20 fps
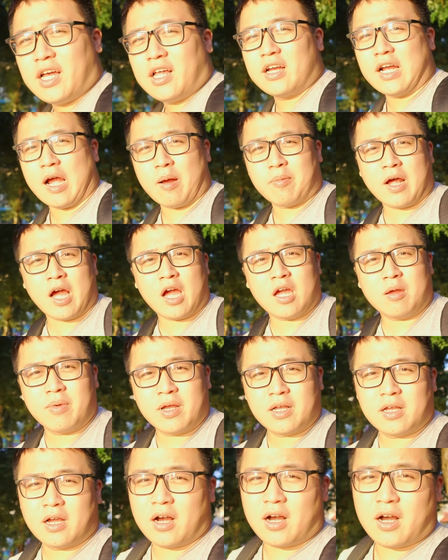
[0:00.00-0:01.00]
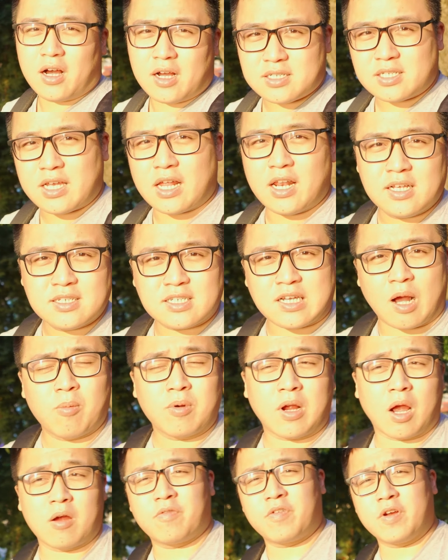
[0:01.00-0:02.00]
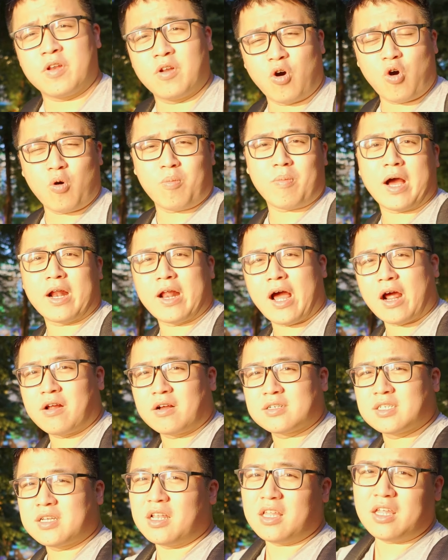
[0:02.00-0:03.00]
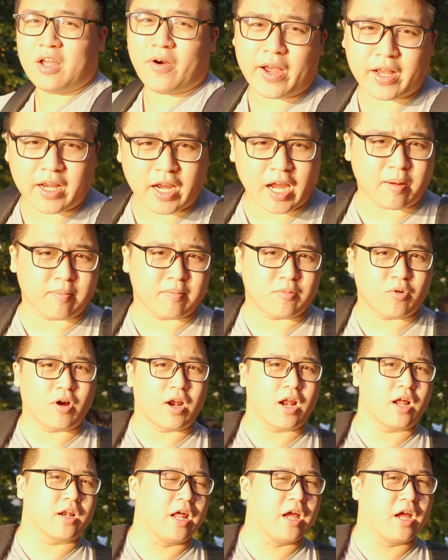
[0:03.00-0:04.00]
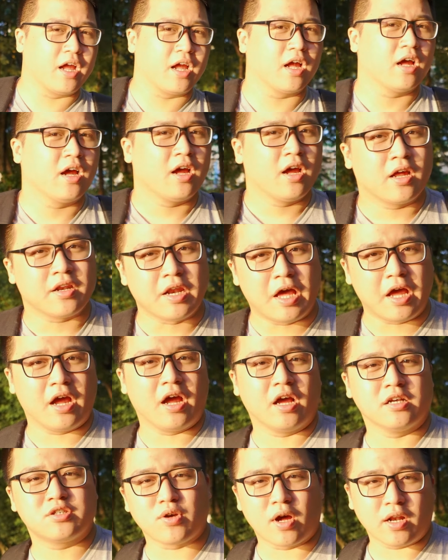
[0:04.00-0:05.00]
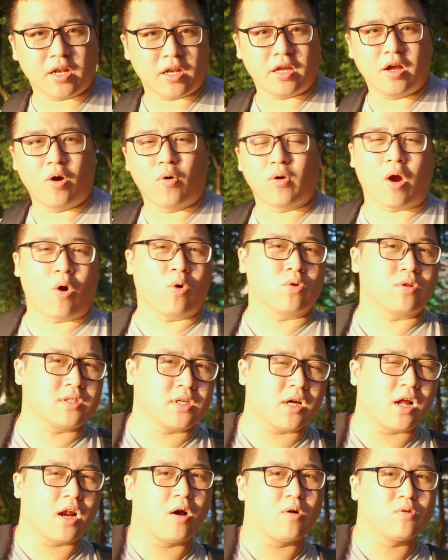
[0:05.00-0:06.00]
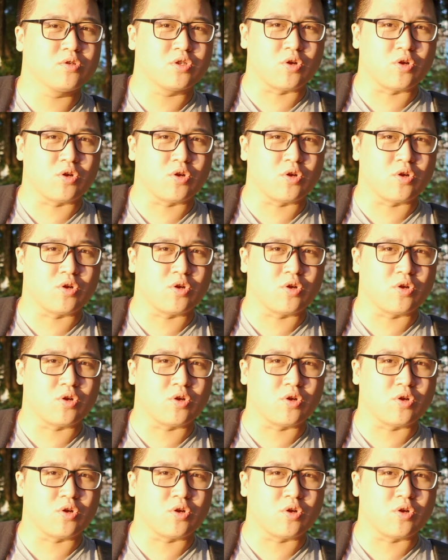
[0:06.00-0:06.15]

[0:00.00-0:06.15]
Thì ngày hôm nay mình uh, sẽ lên sóng cái video mà đã được rất nhiều anh em gọi là đề đề xuất yêu cầu từ rất là lâu